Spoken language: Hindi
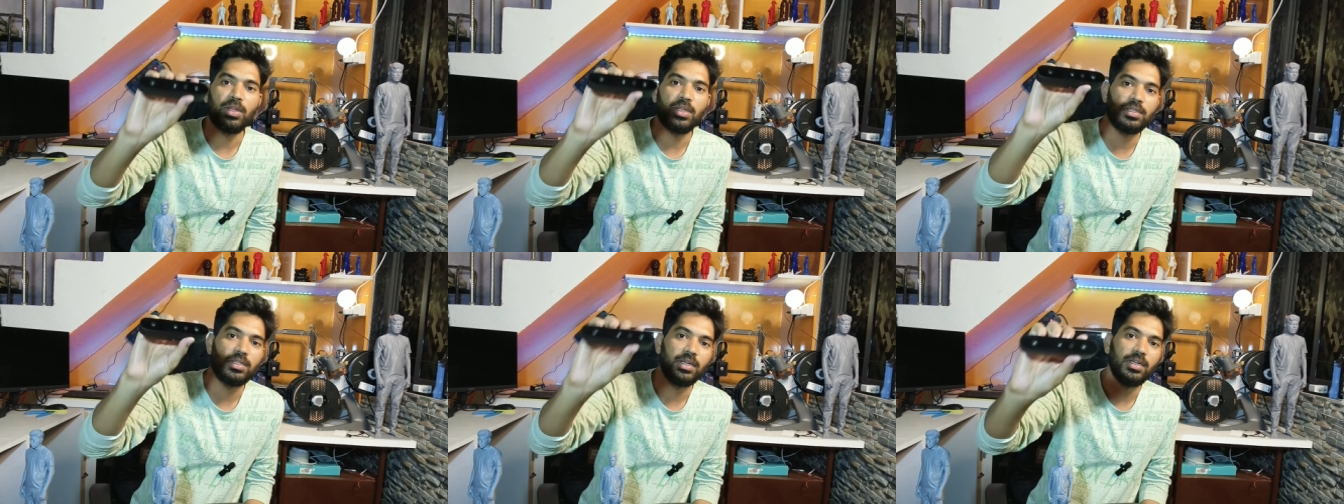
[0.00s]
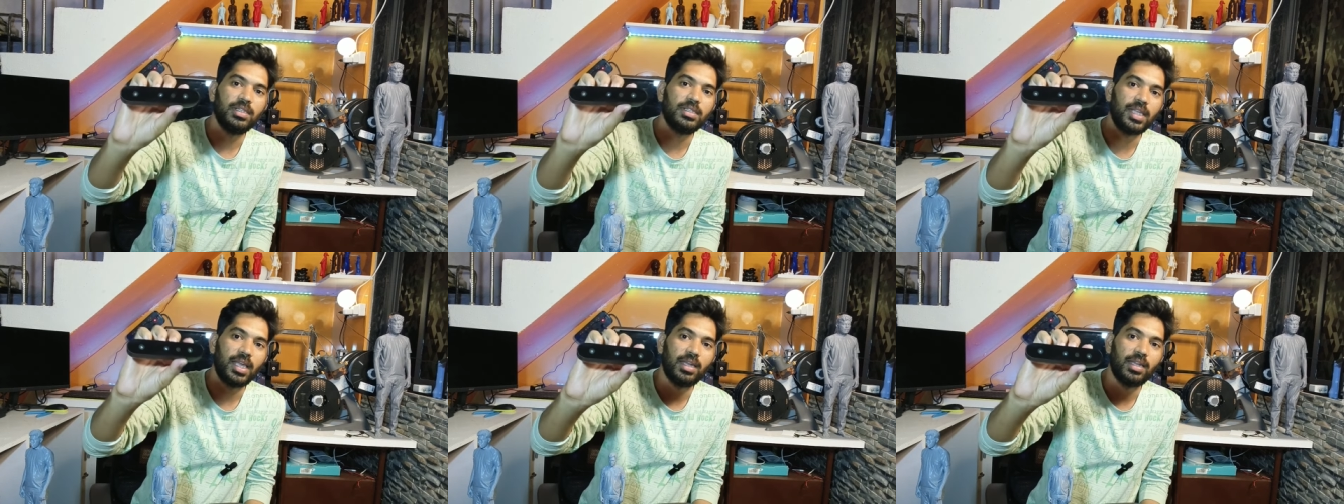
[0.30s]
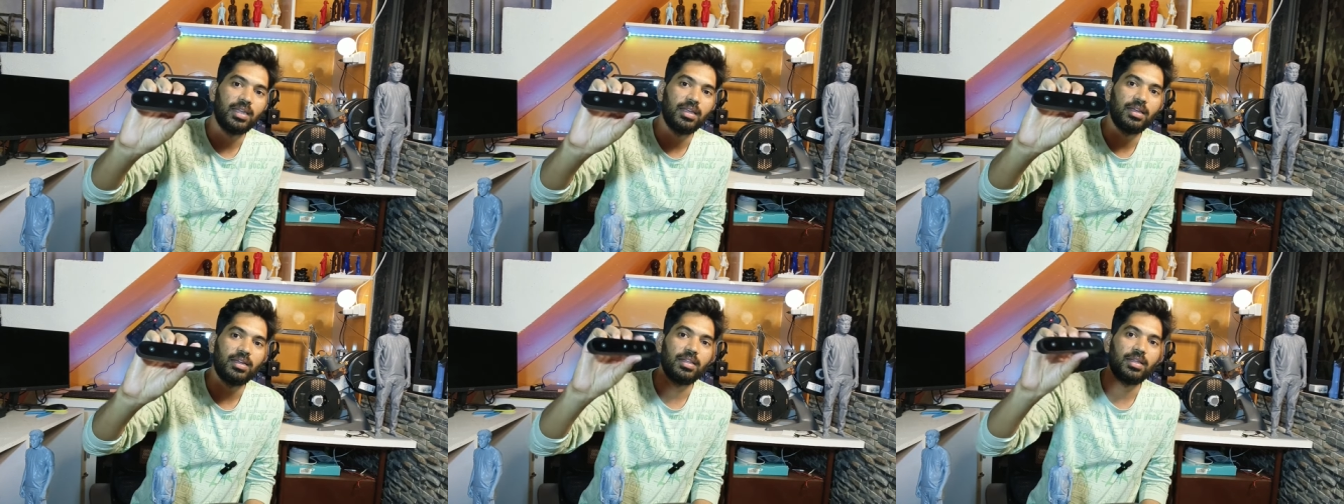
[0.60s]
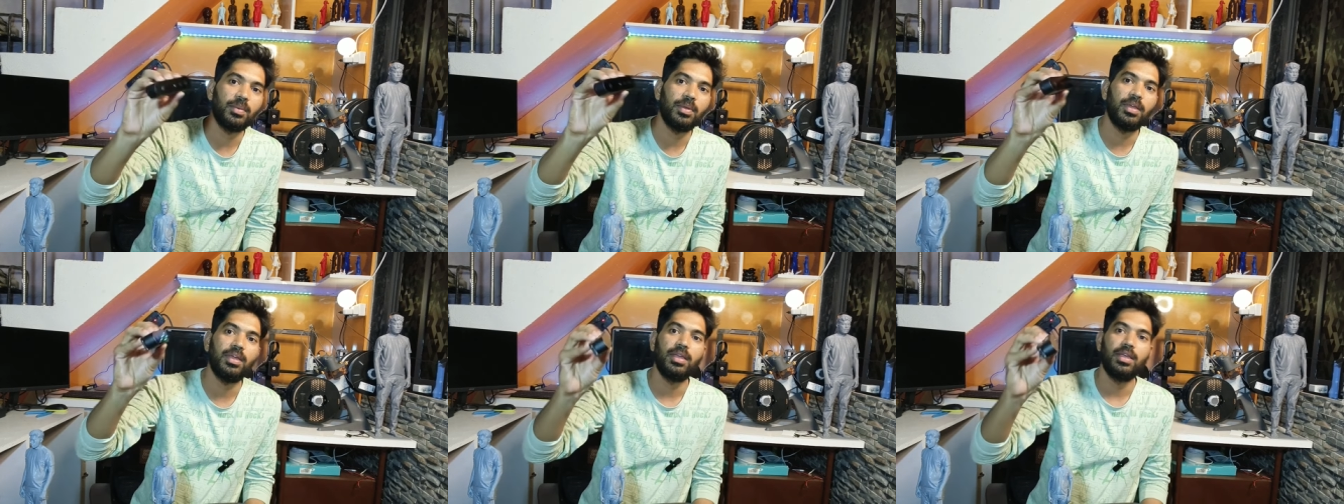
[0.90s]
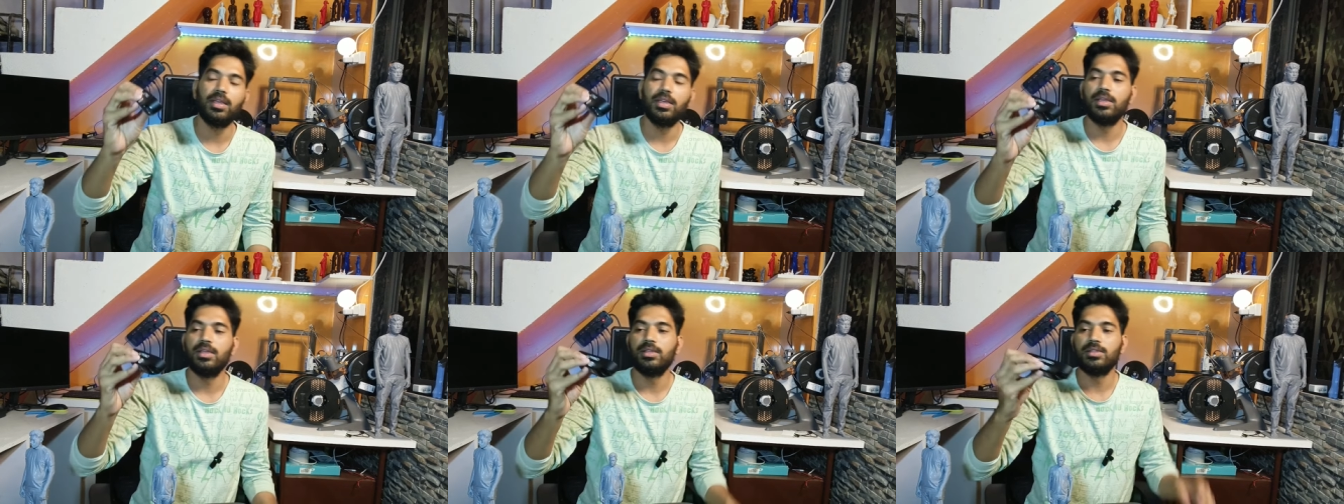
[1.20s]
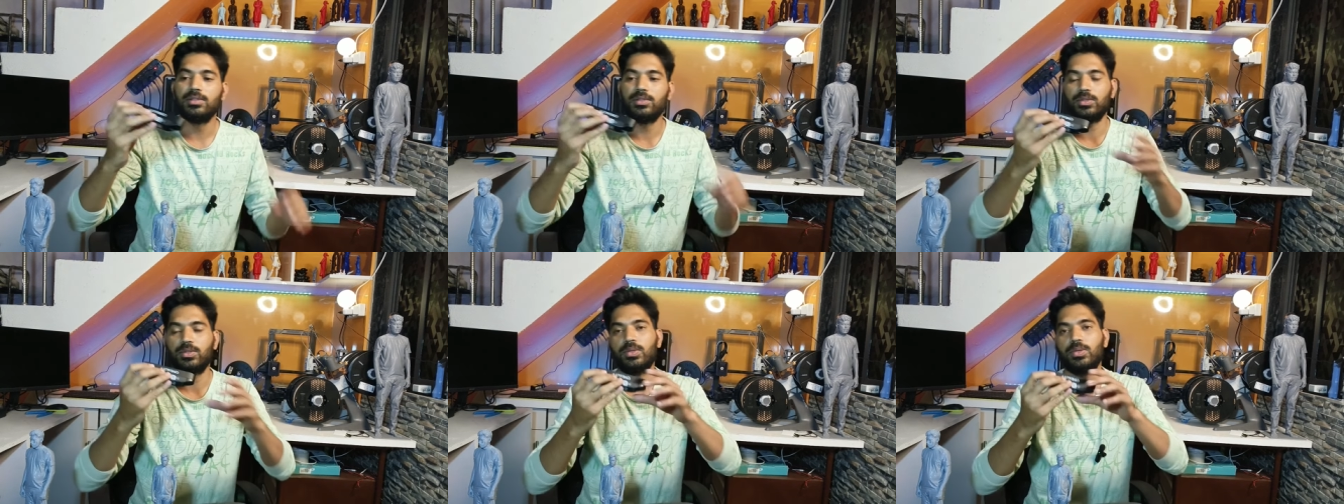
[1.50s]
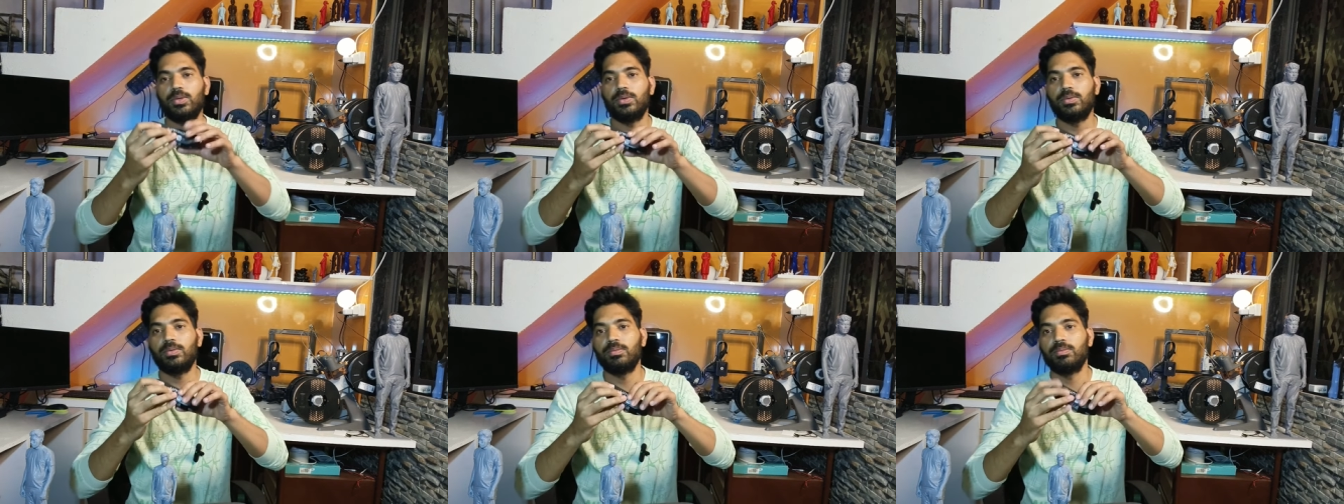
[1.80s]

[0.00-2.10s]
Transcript: बॉडी थ्री स्कैनिंग करने में सो